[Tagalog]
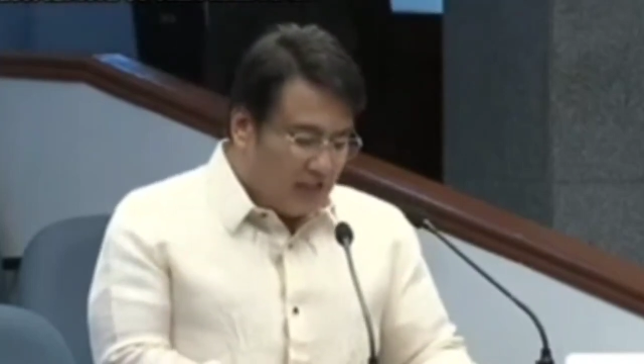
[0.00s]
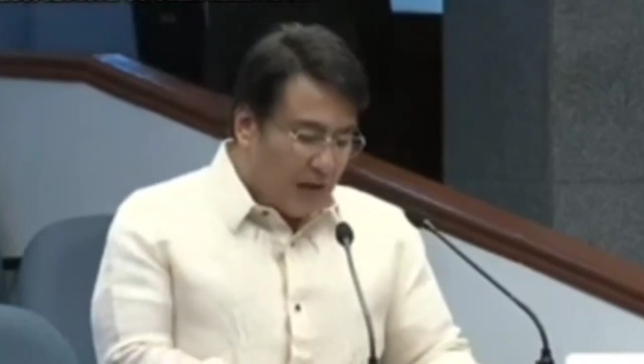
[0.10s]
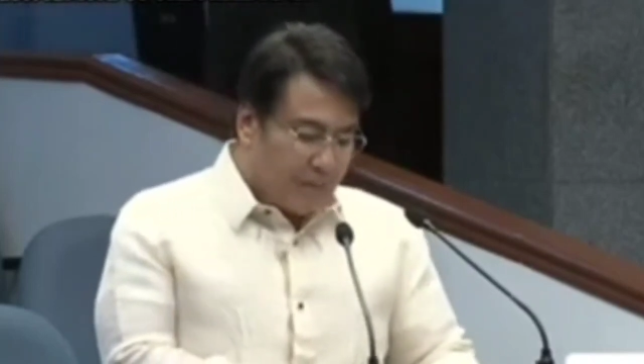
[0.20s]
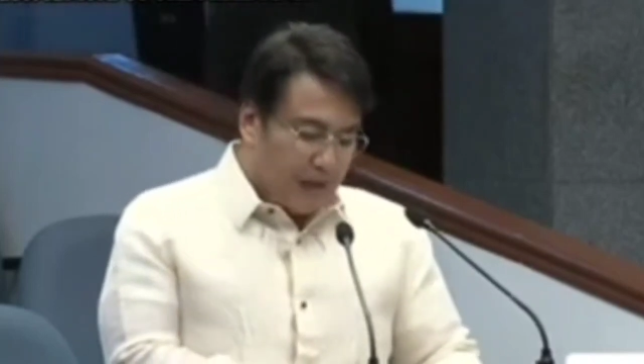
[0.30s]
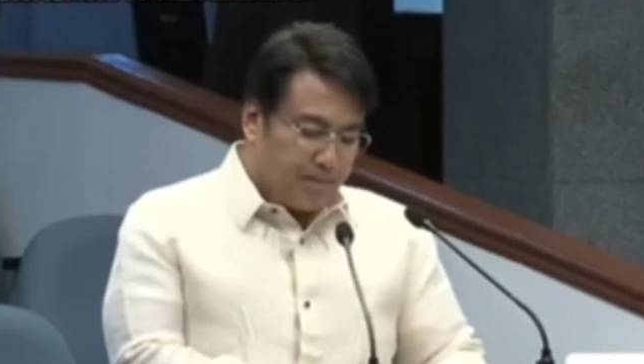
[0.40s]
na
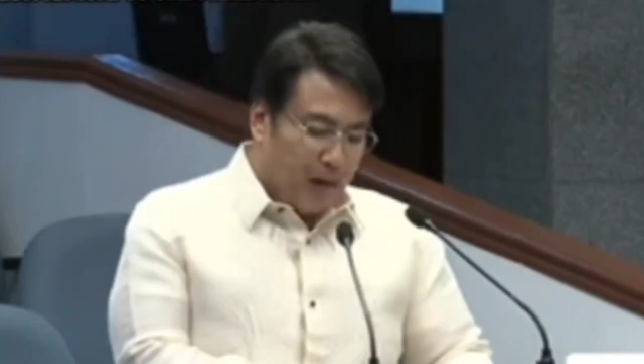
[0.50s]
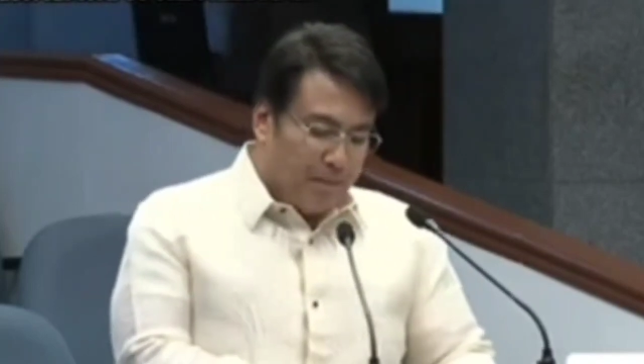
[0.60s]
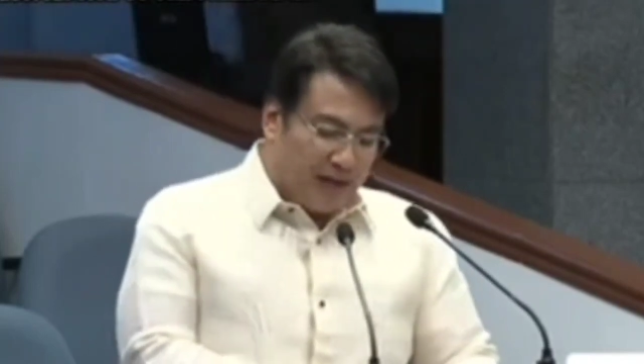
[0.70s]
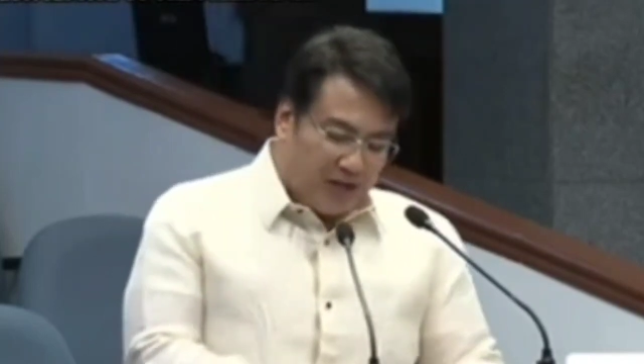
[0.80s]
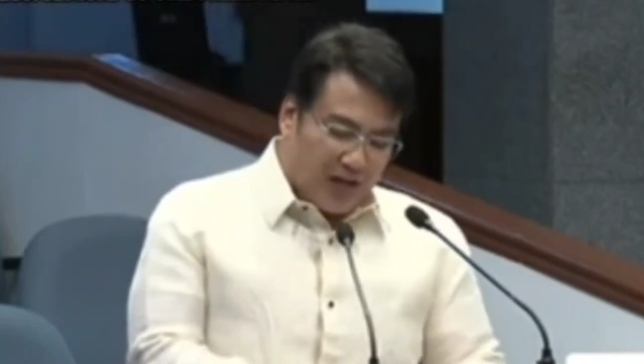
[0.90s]
dapat
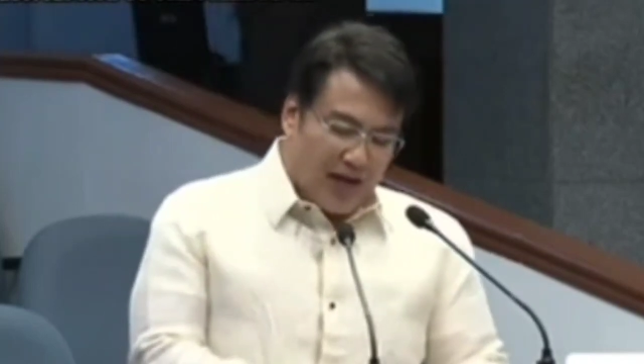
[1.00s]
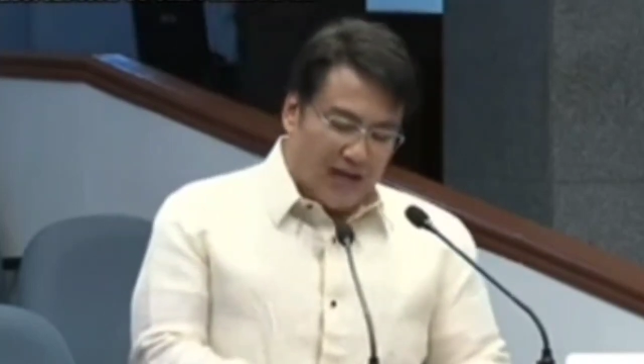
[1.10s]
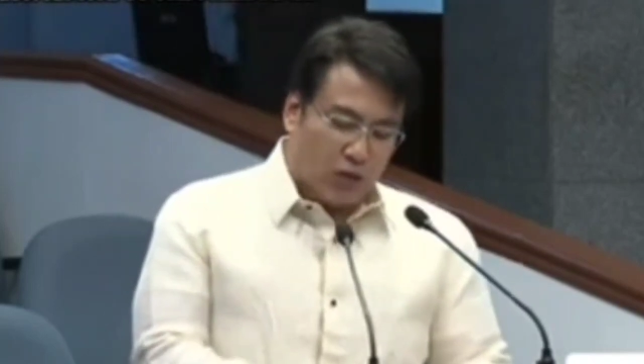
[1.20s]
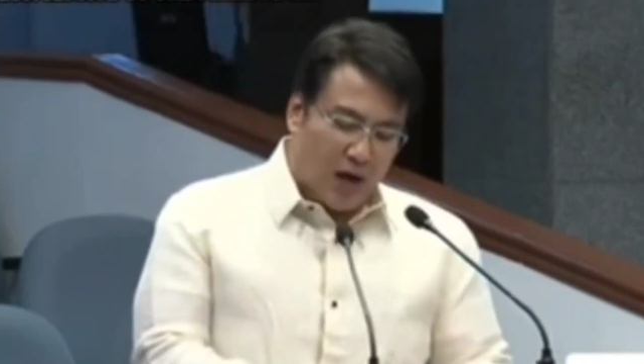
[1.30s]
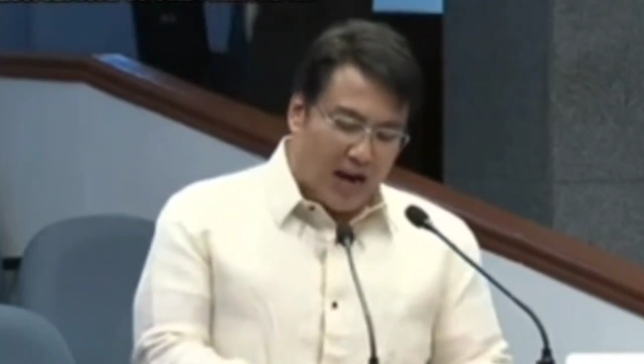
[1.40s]
pamarisan
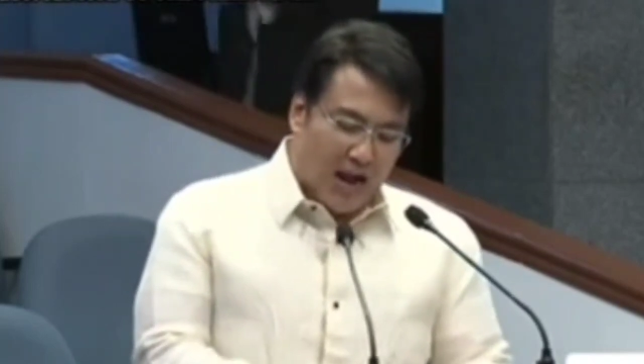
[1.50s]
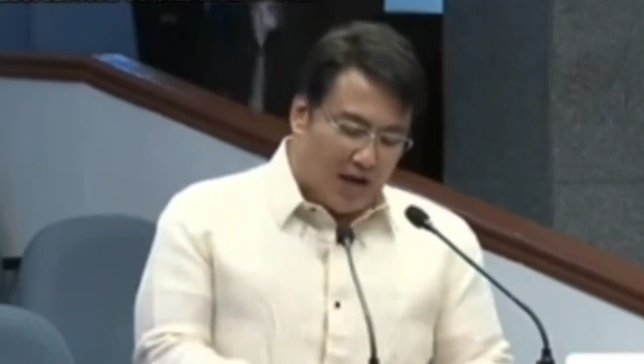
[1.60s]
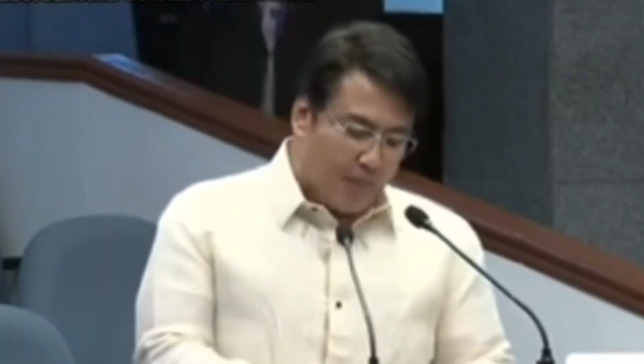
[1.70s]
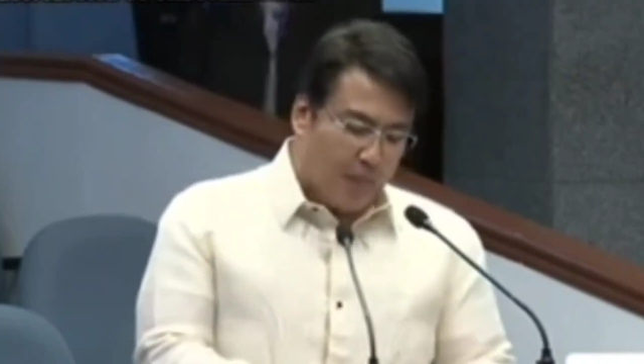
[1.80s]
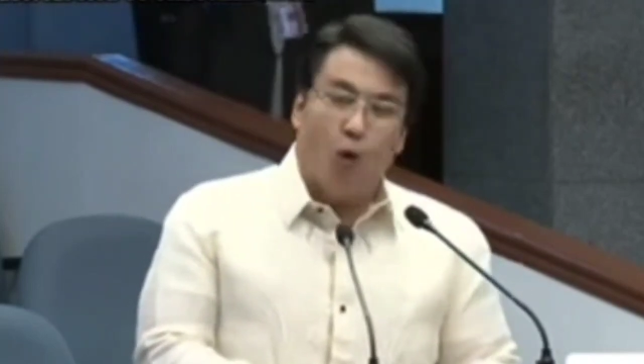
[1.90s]
at wala
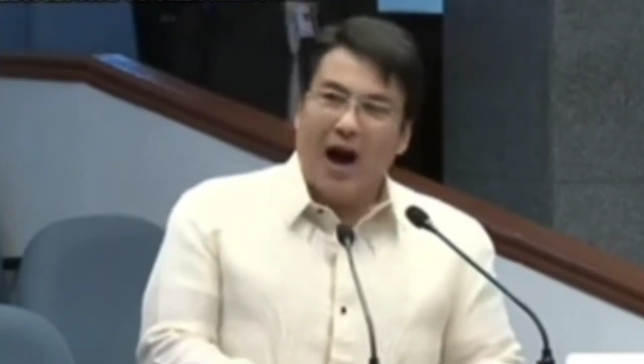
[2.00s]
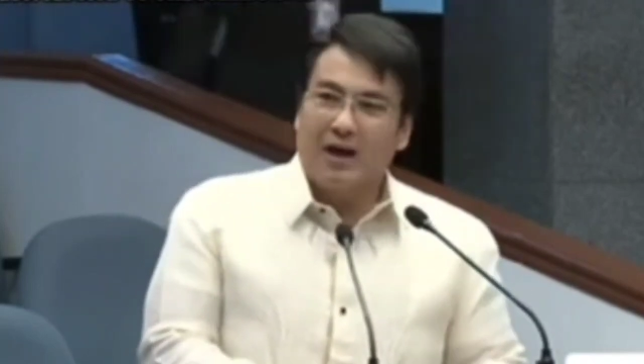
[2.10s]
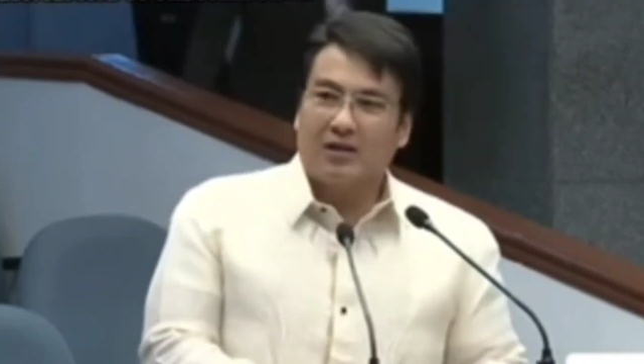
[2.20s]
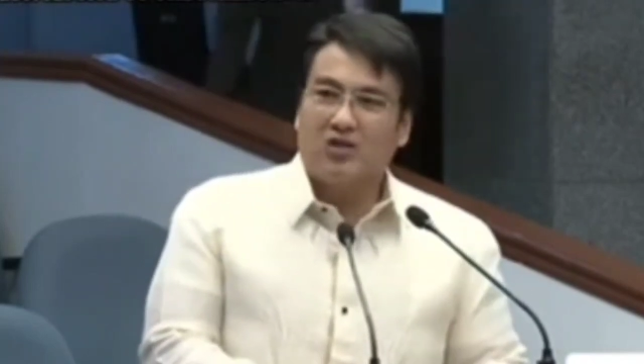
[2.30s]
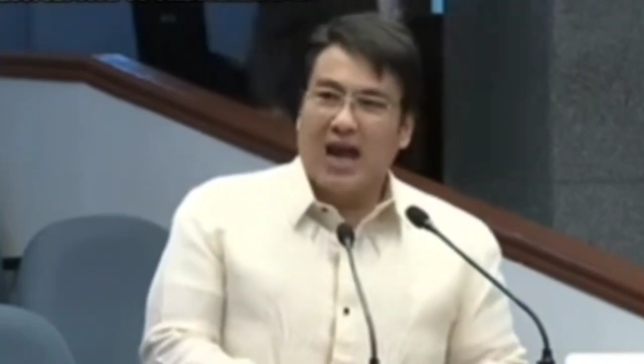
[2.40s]
ng
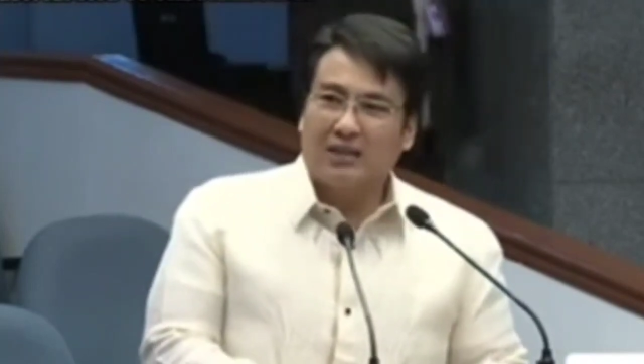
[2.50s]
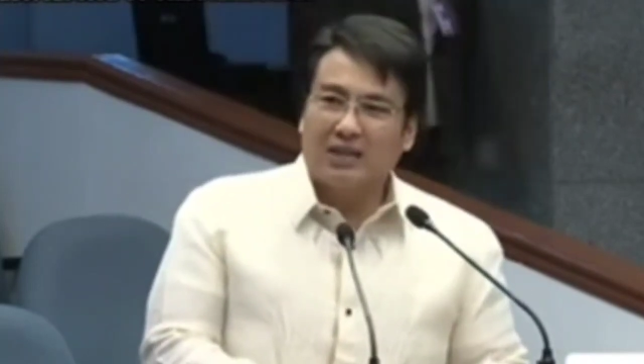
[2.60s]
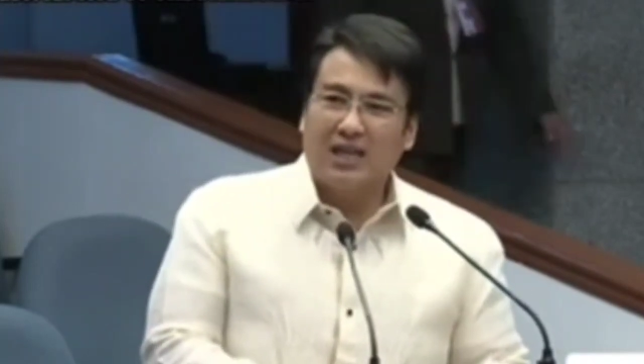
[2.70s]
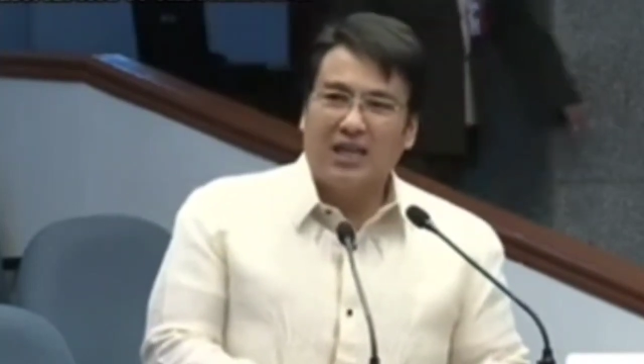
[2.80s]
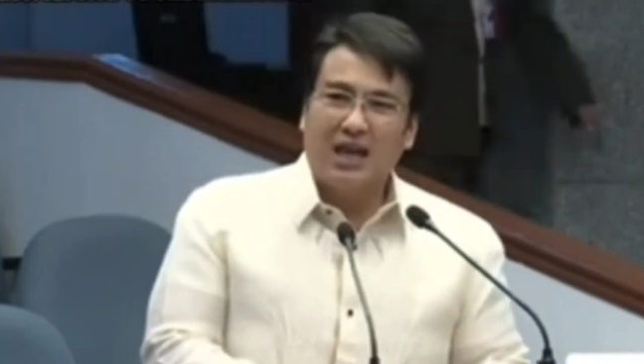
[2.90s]
puwang sa
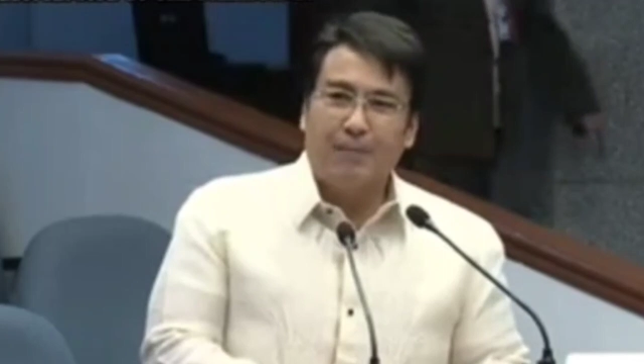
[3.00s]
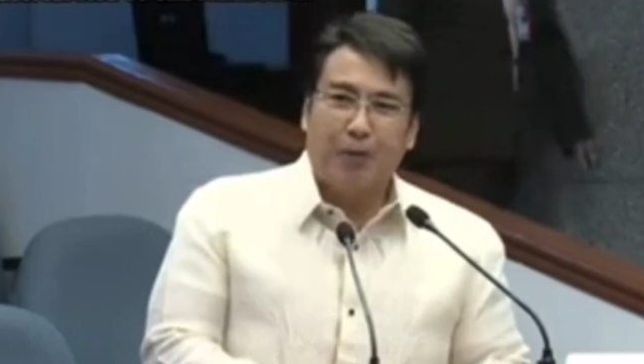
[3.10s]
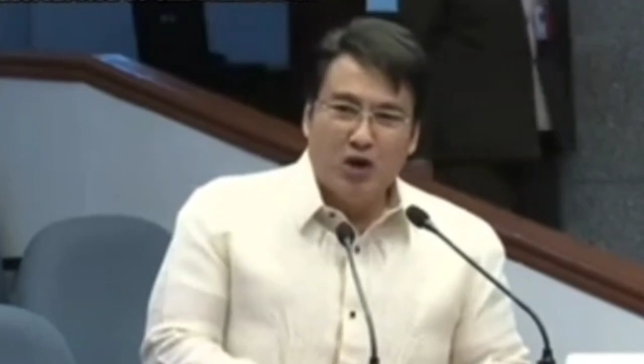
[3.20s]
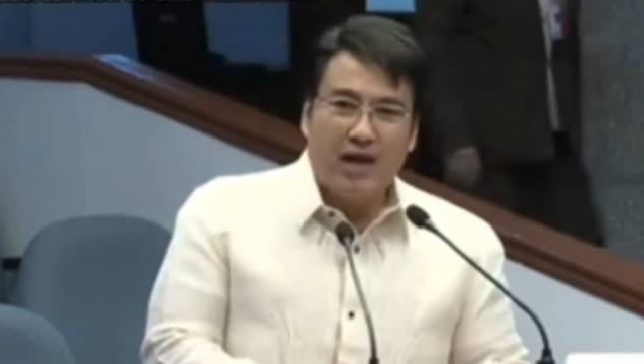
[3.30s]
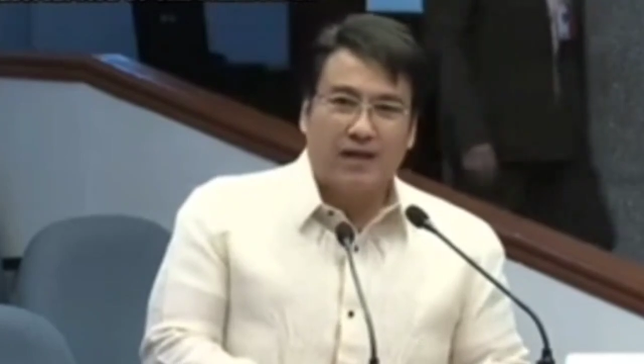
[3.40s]
ating
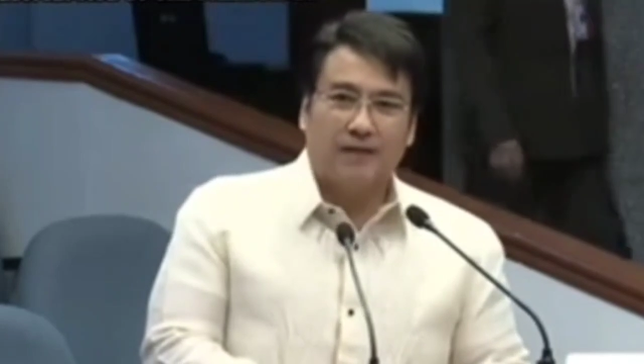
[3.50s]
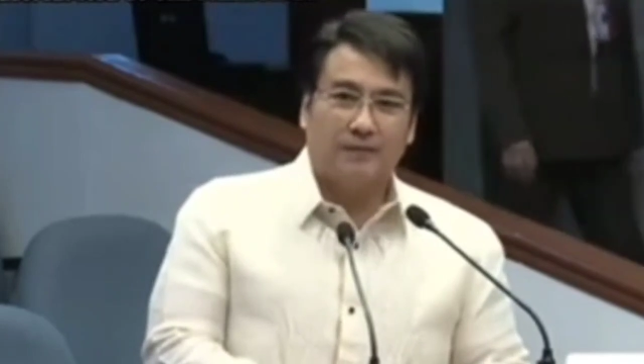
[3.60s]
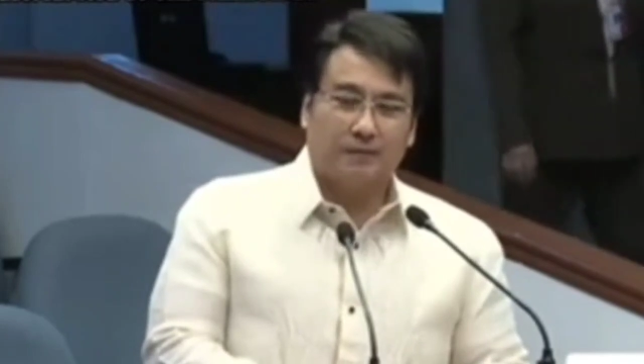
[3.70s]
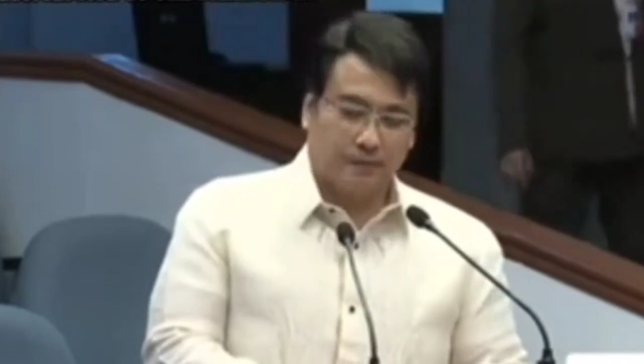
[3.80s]
lipunan.